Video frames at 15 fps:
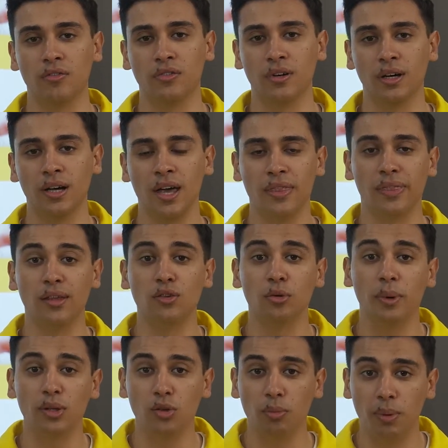Veremos una
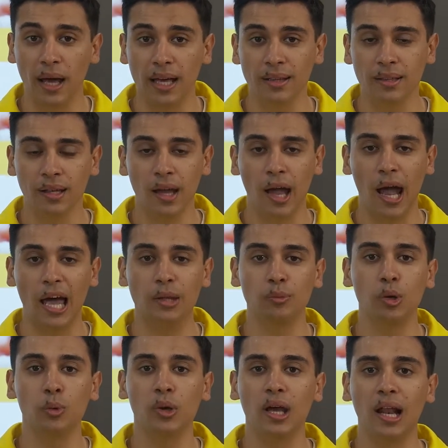planta
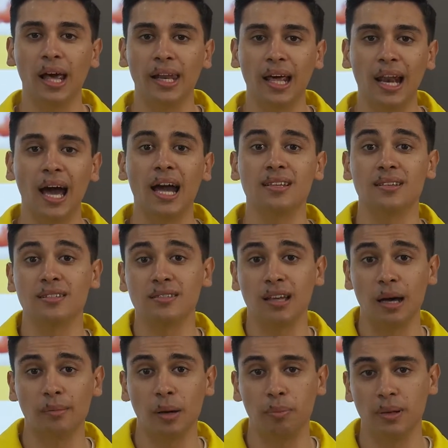procesadora de tomate
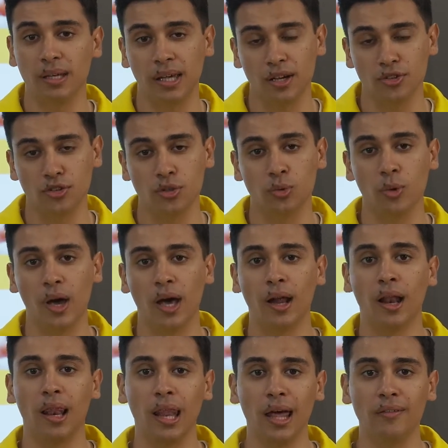y
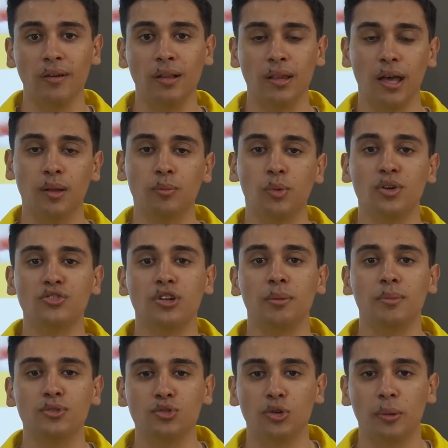analizaremos algunas
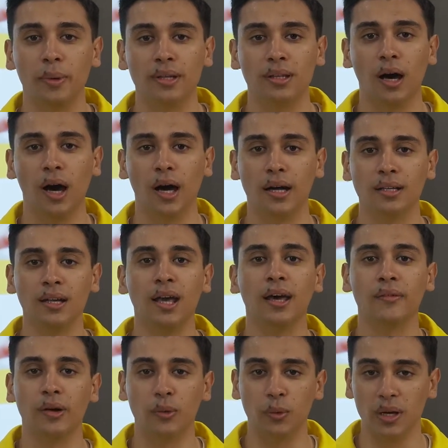etapas en las que el nivel y
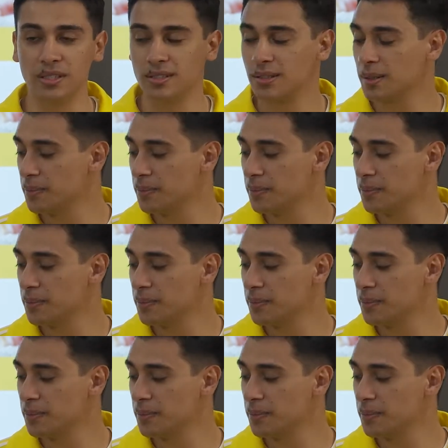la presión